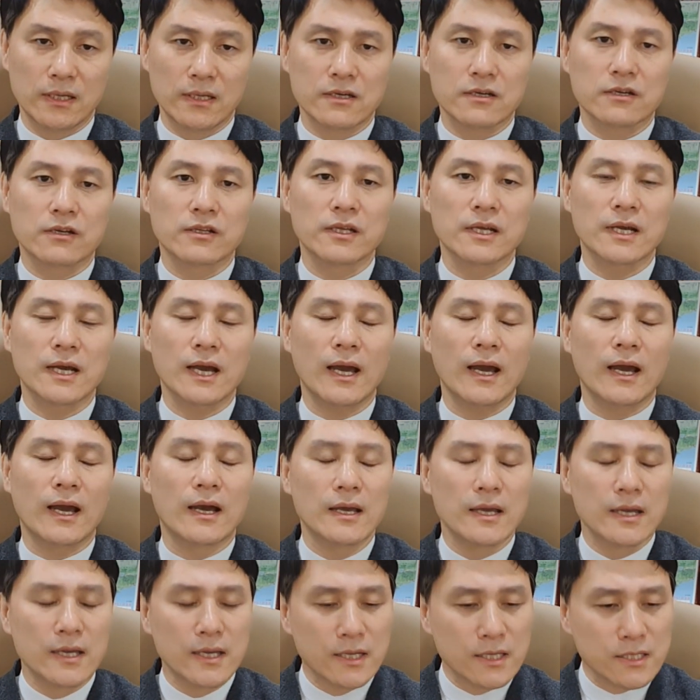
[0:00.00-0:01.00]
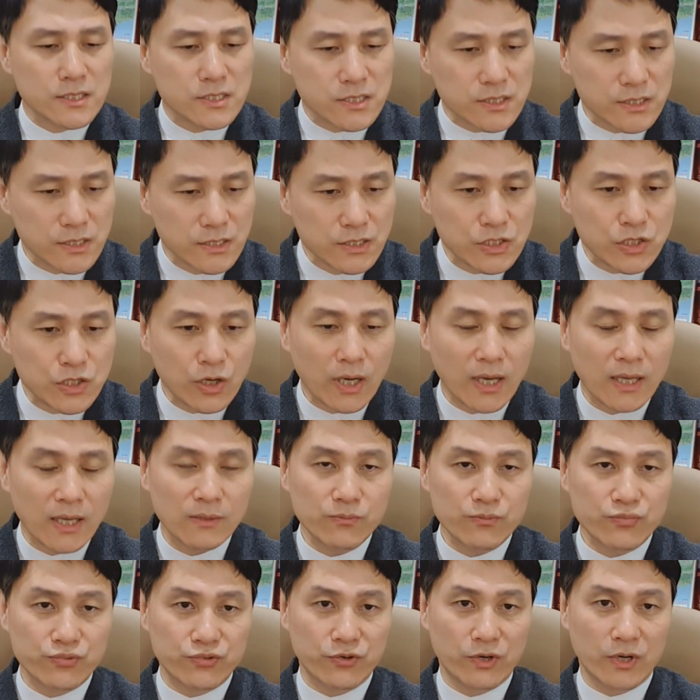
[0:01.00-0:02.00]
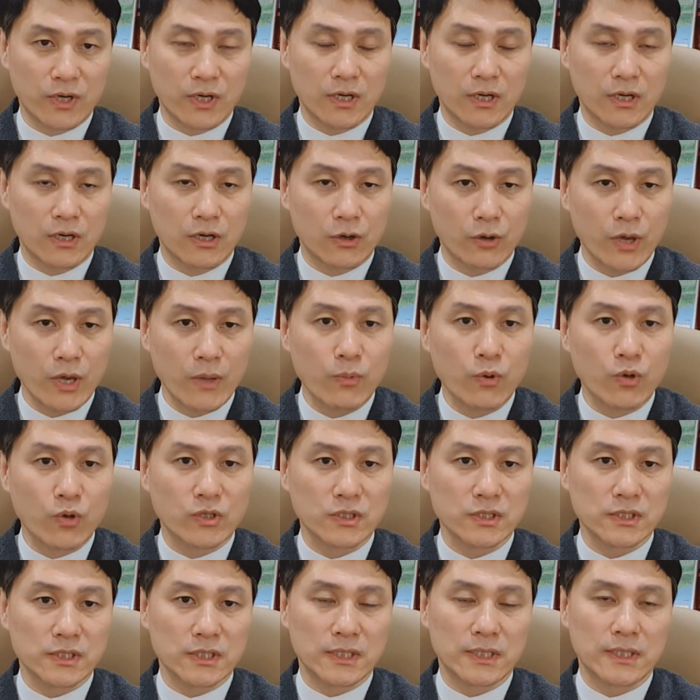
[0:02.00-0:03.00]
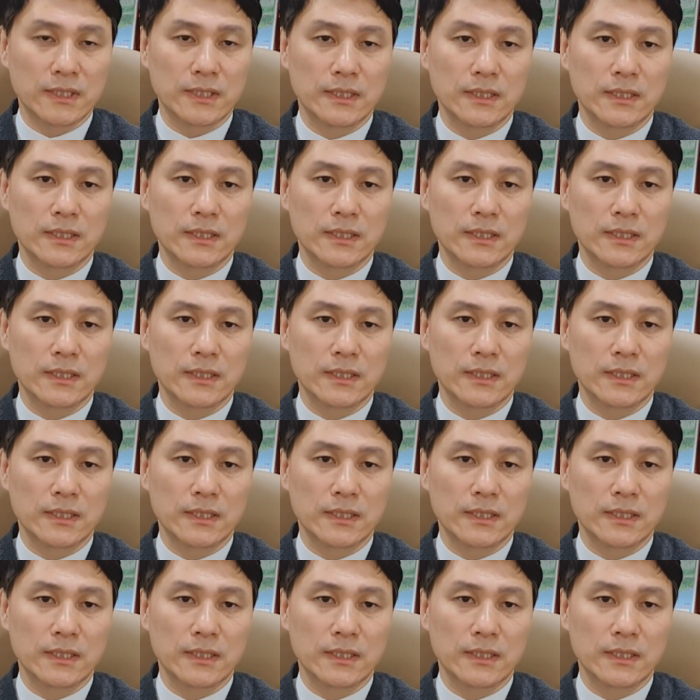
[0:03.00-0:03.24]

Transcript: 그러니까 진정한 어, 회복은